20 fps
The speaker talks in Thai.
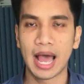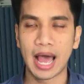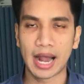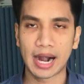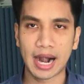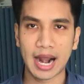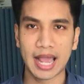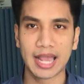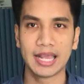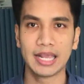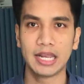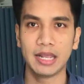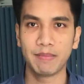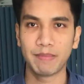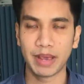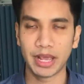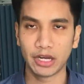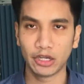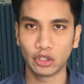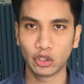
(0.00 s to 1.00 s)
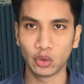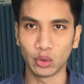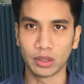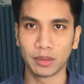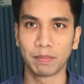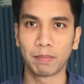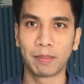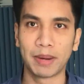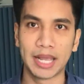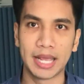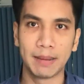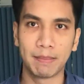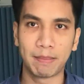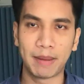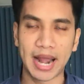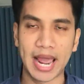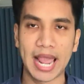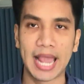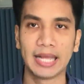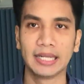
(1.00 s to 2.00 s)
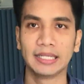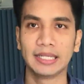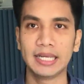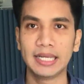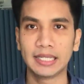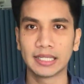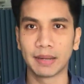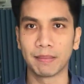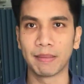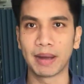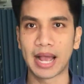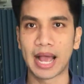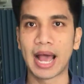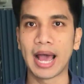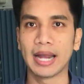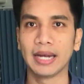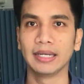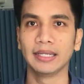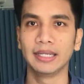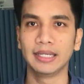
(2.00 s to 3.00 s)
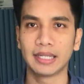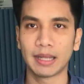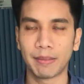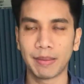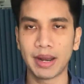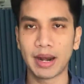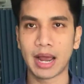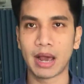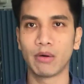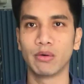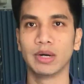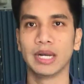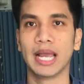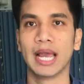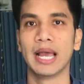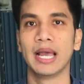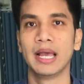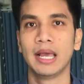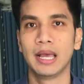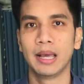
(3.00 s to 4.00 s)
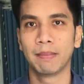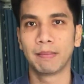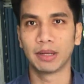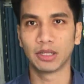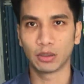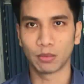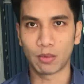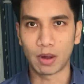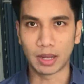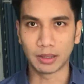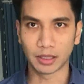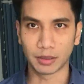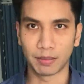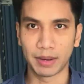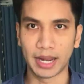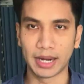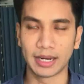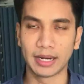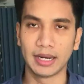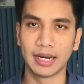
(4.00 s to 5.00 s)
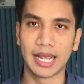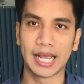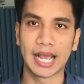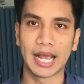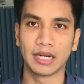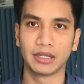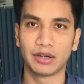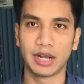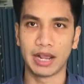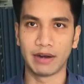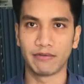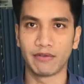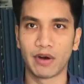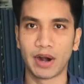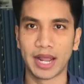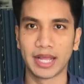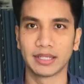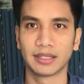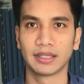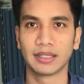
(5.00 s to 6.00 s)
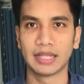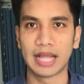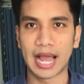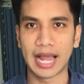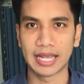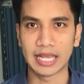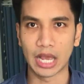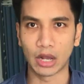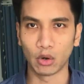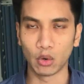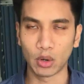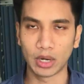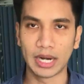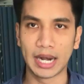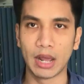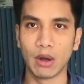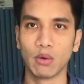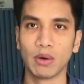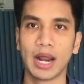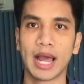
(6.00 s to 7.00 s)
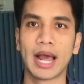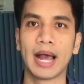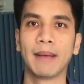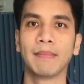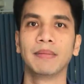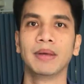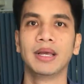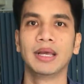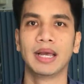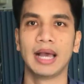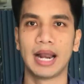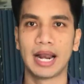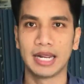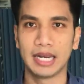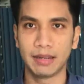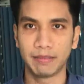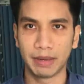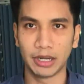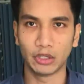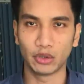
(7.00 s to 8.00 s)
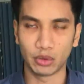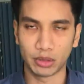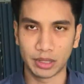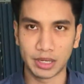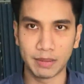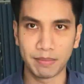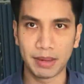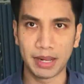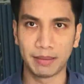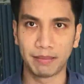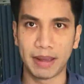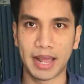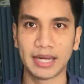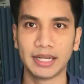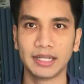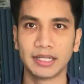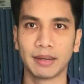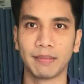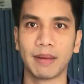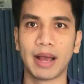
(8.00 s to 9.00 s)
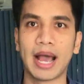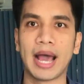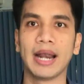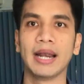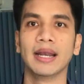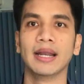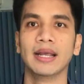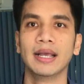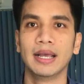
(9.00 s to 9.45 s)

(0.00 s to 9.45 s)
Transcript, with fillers: อะไรที่เป็นจุดเปลี่ยนแปลงที่สำคัญที่ทำให้เราเนี่ยประสบความสำเร็จในการเทรด Forex ได้อย่างรวดเร็วนะครับ อะไรที่เป็นจุดที่เปลี่ยนแปลงที่สำคัญ